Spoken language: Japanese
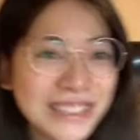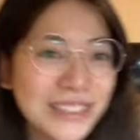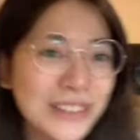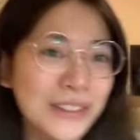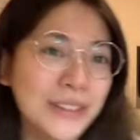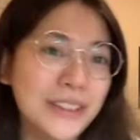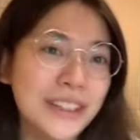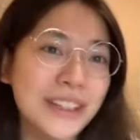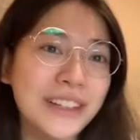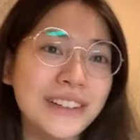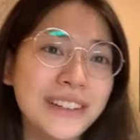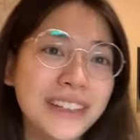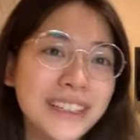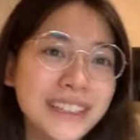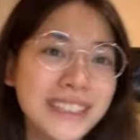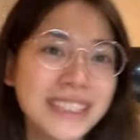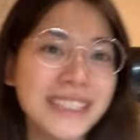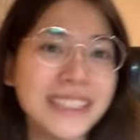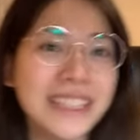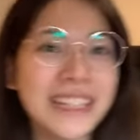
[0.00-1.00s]
そう電
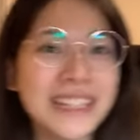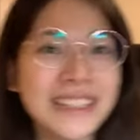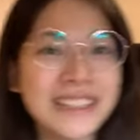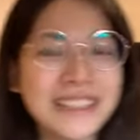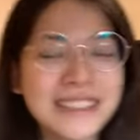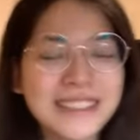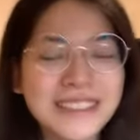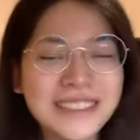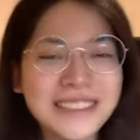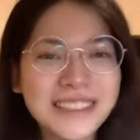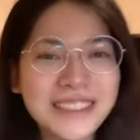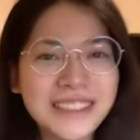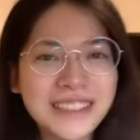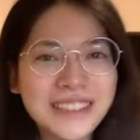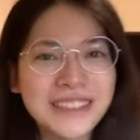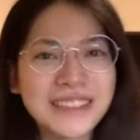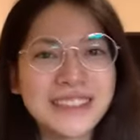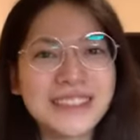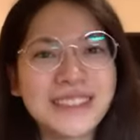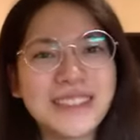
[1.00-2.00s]
話してて
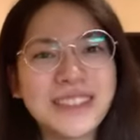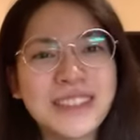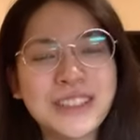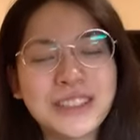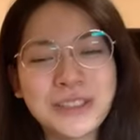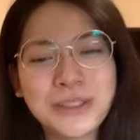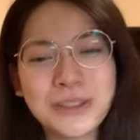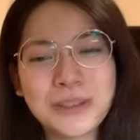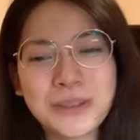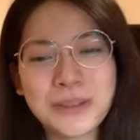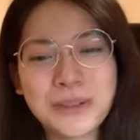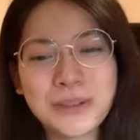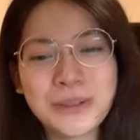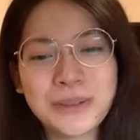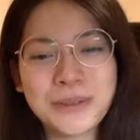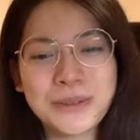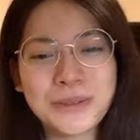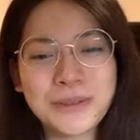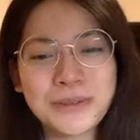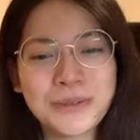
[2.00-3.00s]
えちょっ
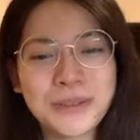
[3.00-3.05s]
と